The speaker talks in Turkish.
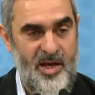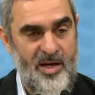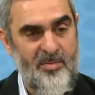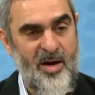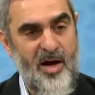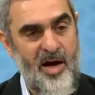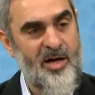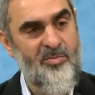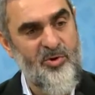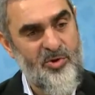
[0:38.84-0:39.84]
Elma,
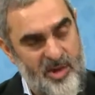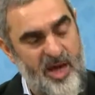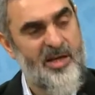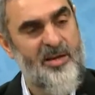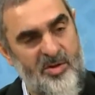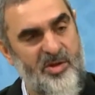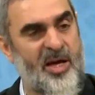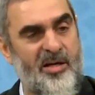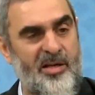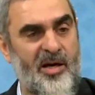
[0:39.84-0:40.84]
armut der gibi
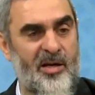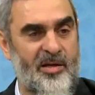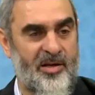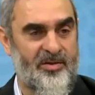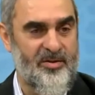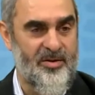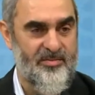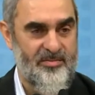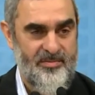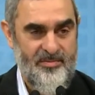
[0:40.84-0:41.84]
derdini anlattı.